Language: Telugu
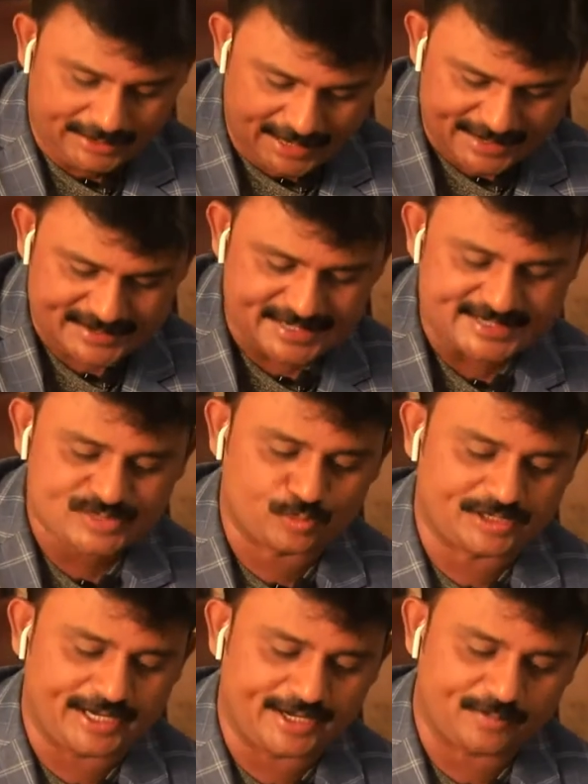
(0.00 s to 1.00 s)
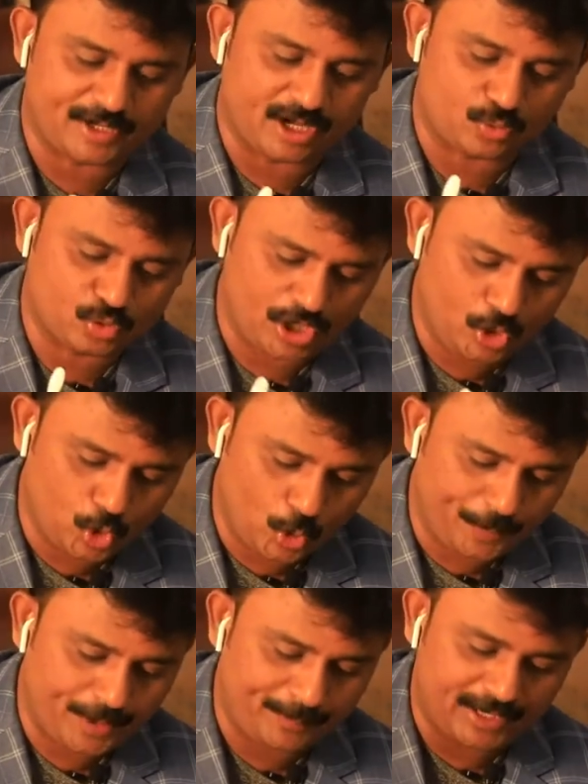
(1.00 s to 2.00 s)
ఇలా చేసి వదిలేయడమే కాకుండా
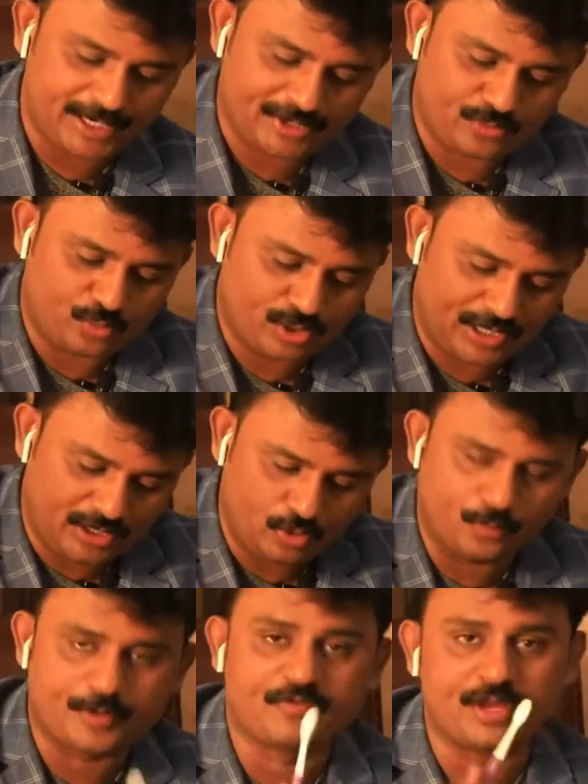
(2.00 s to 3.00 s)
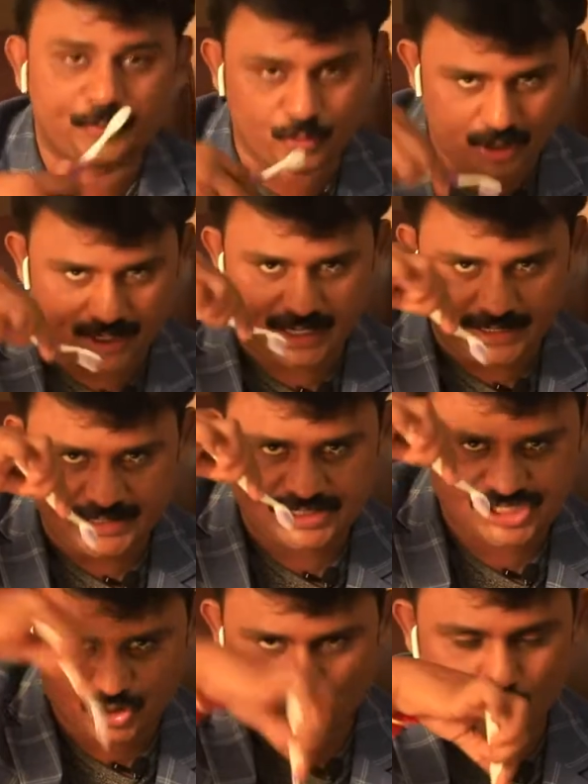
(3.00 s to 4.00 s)
లోపల పళ్ళని కూడా లోపల వైపు కూడా అంటే
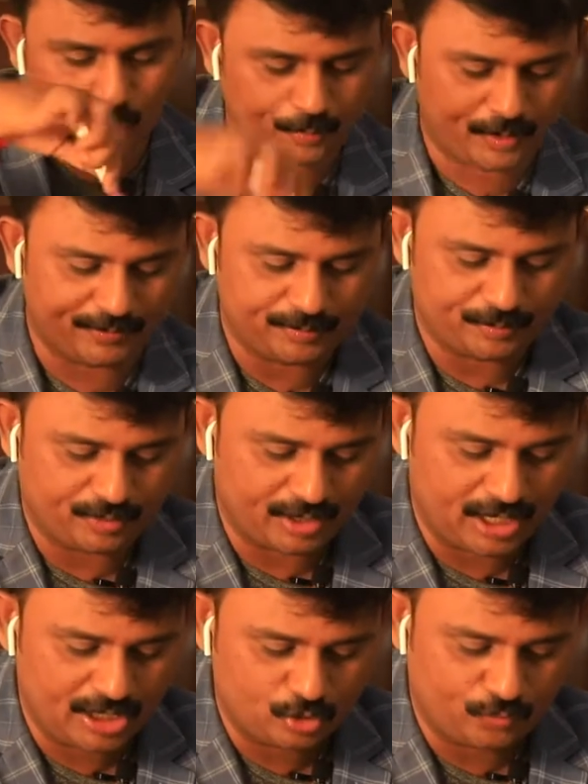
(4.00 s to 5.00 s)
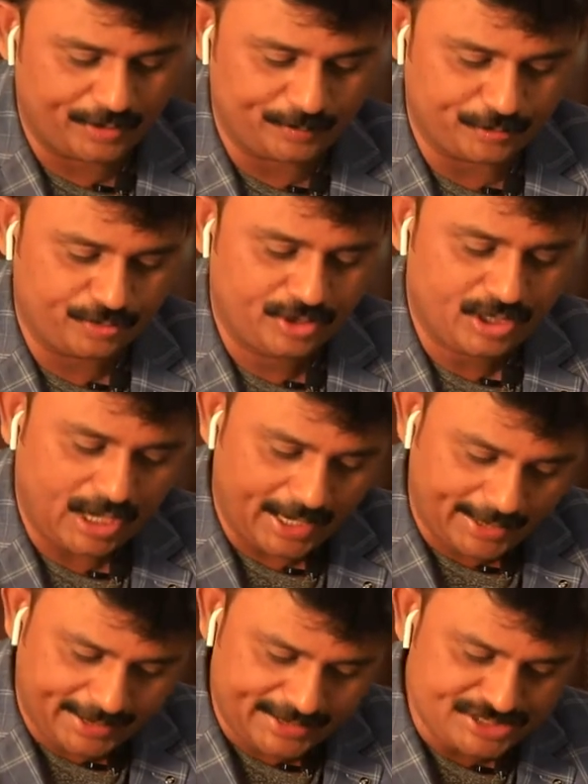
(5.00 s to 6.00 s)
చిగురు లోపల వైపు కూడా నాలుగు వైపు
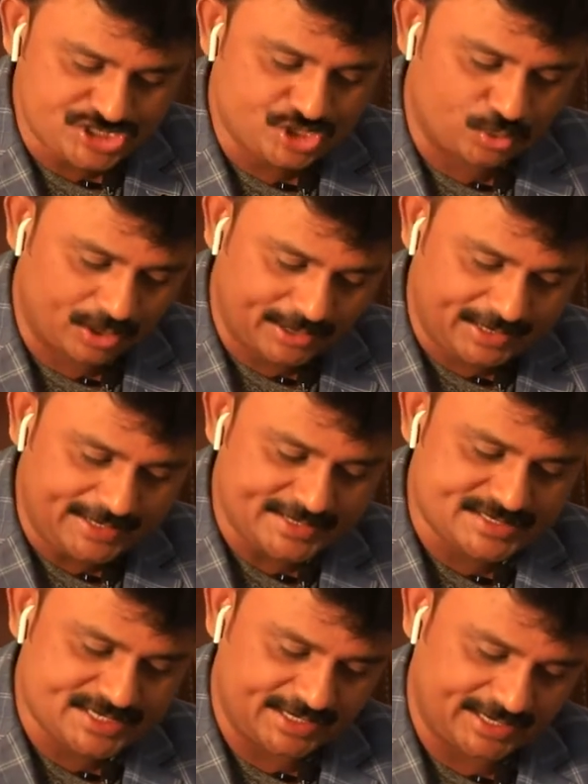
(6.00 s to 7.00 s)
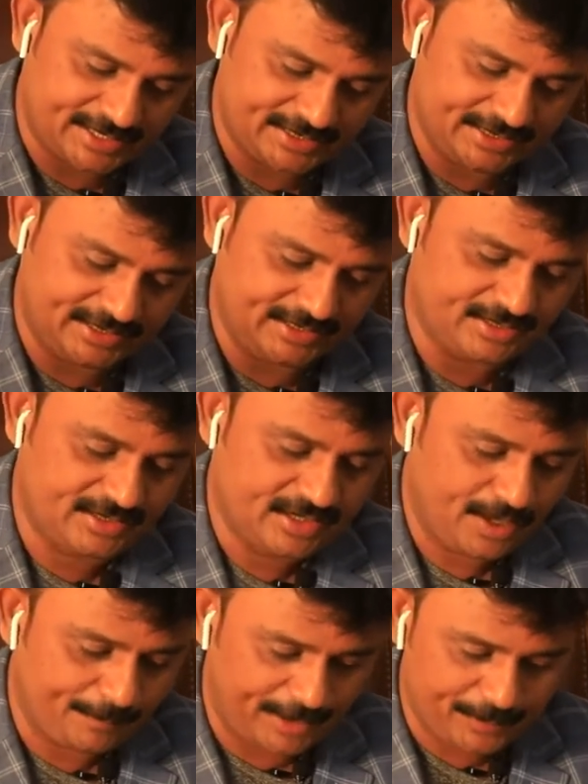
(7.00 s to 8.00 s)
అక్కడి నుంచి కూడా క్లియర్ చేయాలి
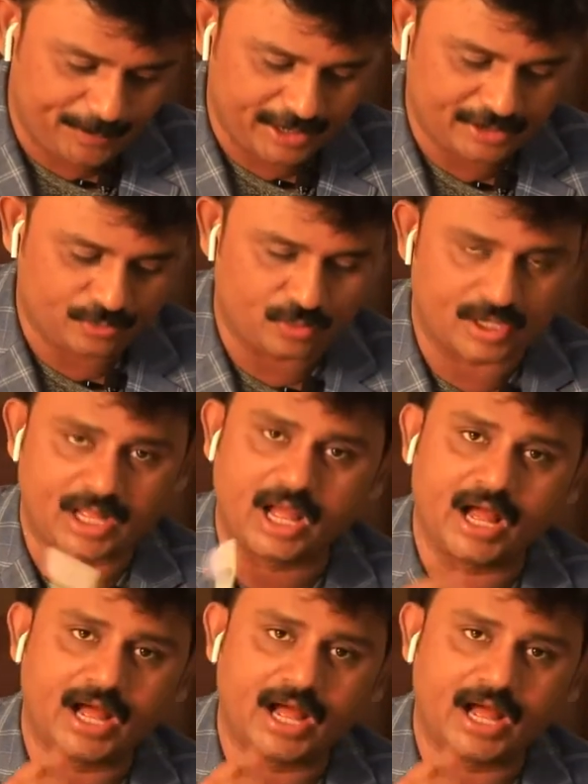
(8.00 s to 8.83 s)
పై పళ్ళని కూడా